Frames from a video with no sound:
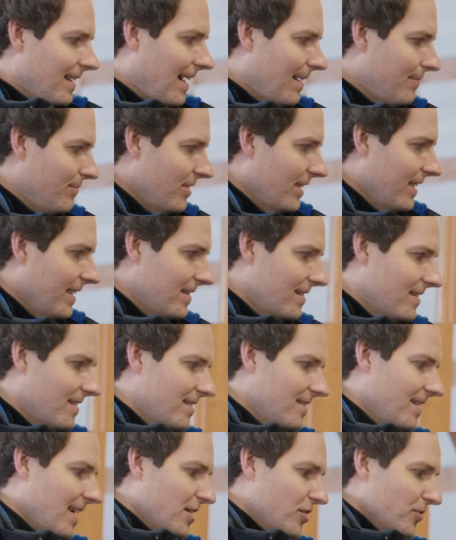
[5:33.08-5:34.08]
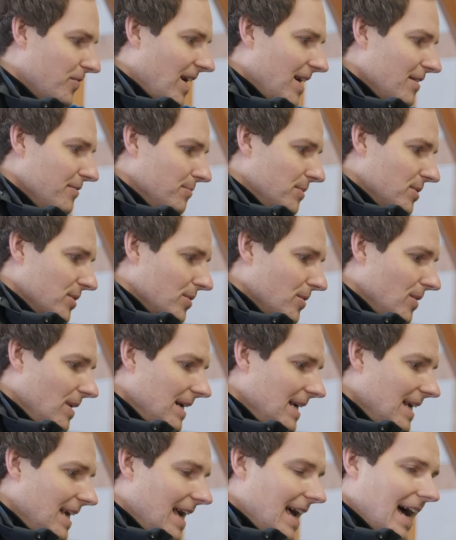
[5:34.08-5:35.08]
haben wir jetzt einen Stage 5
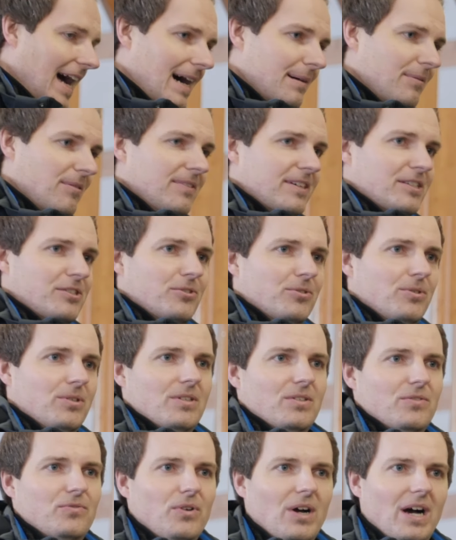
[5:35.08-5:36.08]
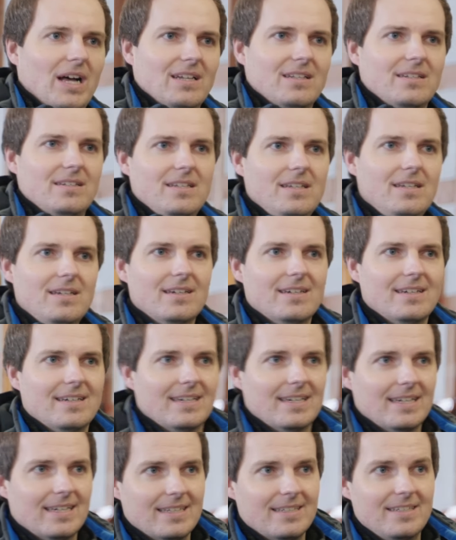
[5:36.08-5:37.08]
Motor, aber was schön ist für alle die,
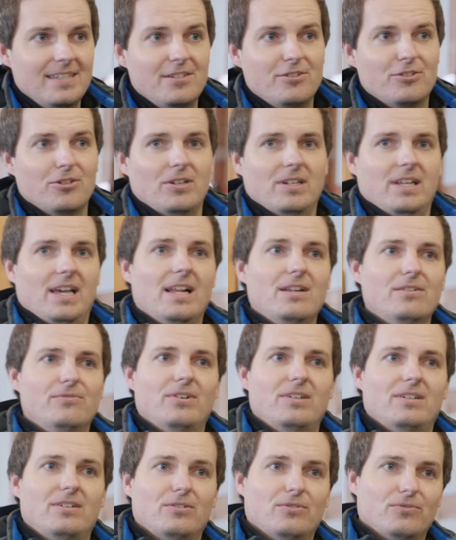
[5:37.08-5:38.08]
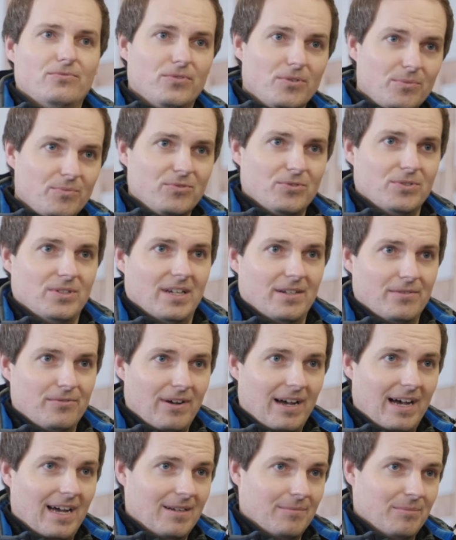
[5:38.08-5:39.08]
die schon 11.500
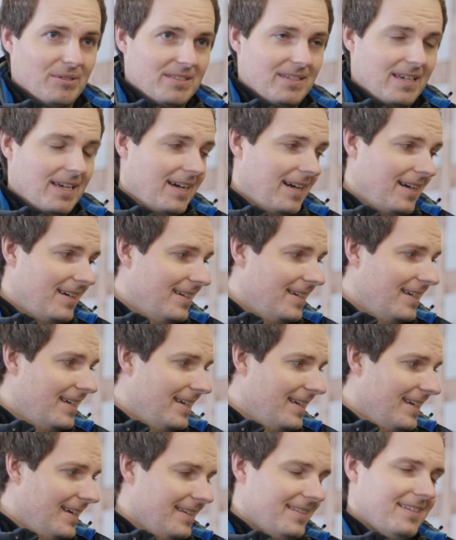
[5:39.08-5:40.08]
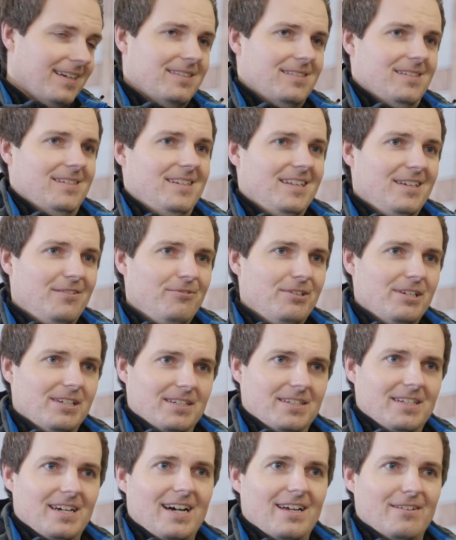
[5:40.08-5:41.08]
fahren bisher. Es hat sich nicht viel
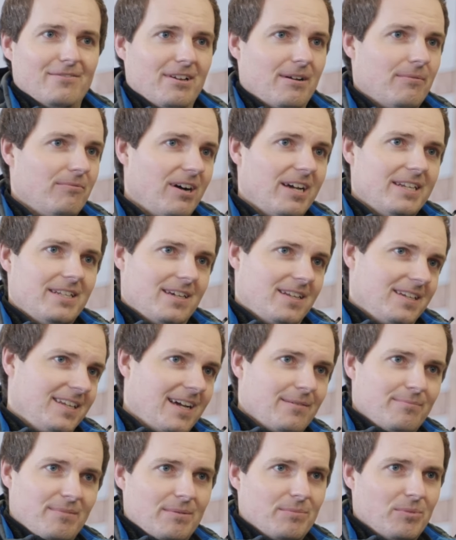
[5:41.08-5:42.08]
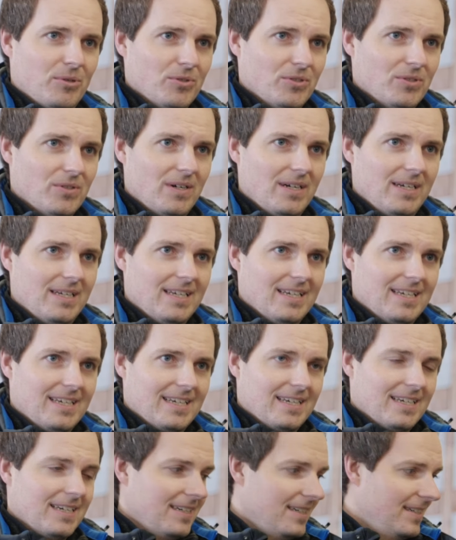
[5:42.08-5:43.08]
getan. Wir haben weiterhin Janma-Motor.
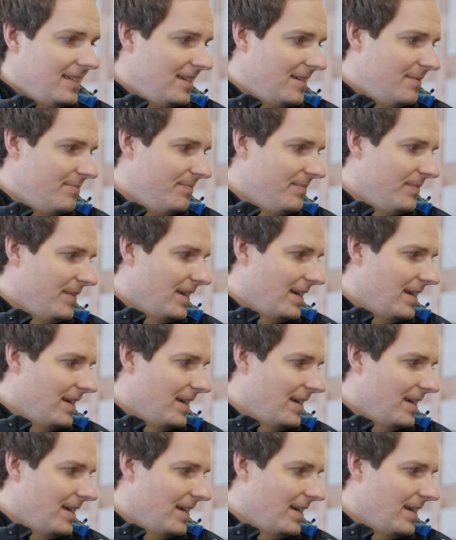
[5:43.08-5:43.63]
Okay. Ähm,